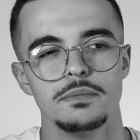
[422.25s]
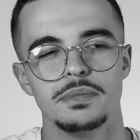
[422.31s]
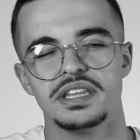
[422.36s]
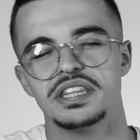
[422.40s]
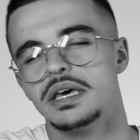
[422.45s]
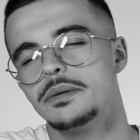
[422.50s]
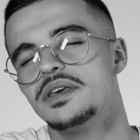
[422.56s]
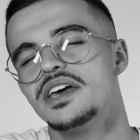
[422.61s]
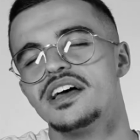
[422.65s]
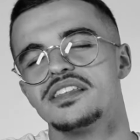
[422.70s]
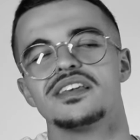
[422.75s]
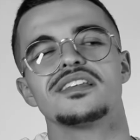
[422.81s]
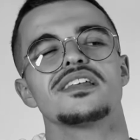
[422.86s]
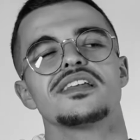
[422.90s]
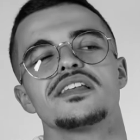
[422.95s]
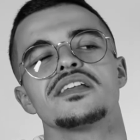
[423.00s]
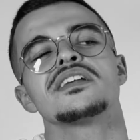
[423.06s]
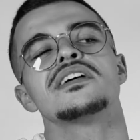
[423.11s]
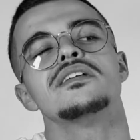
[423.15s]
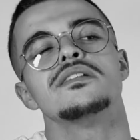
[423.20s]
Mais famille, attends,
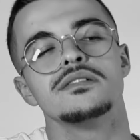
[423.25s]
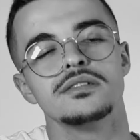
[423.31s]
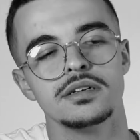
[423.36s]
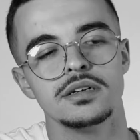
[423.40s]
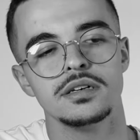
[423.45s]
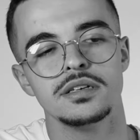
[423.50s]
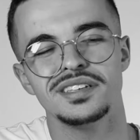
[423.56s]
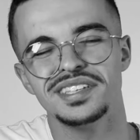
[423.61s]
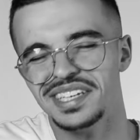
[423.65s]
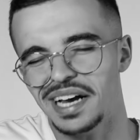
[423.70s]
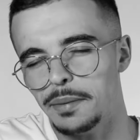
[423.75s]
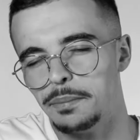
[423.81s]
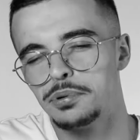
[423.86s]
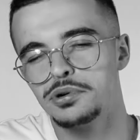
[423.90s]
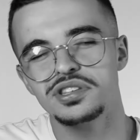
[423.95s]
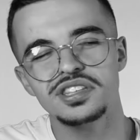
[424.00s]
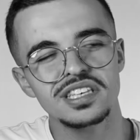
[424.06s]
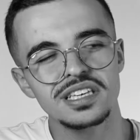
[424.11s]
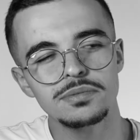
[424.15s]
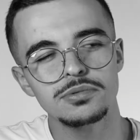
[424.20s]
attends, attends. C'est
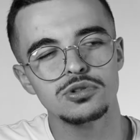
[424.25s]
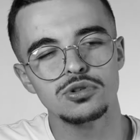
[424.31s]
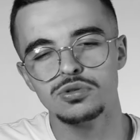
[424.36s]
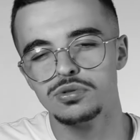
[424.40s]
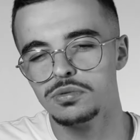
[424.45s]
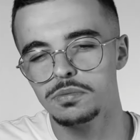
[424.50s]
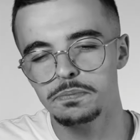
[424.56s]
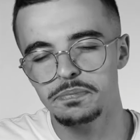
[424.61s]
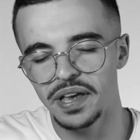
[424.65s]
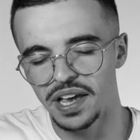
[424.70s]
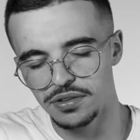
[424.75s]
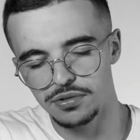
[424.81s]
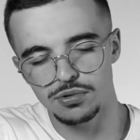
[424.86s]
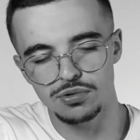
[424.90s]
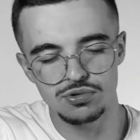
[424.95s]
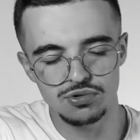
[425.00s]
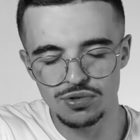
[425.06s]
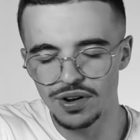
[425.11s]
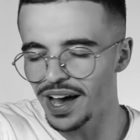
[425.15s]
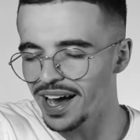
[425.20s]
impossible de perdre
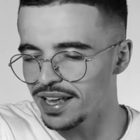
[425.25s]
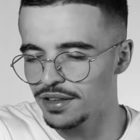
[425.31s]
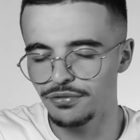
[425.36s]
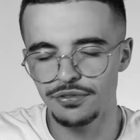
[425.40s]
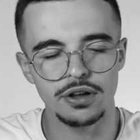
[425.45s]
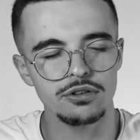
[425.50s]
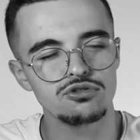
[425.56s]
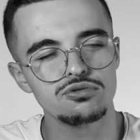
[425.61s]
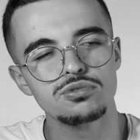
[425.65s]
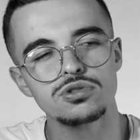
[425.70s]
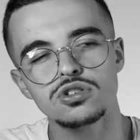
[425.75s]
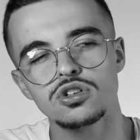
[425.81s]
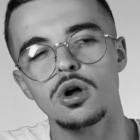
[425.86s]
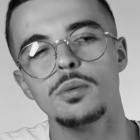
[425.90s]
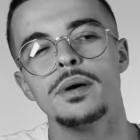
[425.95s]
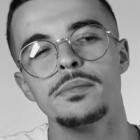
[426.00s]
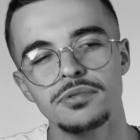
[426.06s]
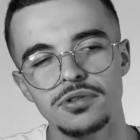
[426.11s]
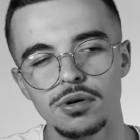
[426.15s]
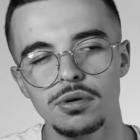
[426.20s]
du gras et de faire du muscle en
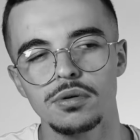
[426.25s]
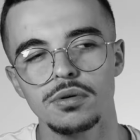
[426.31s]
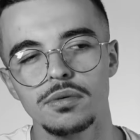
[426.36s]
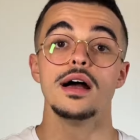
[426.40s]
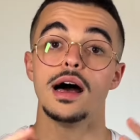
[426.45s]
même temps.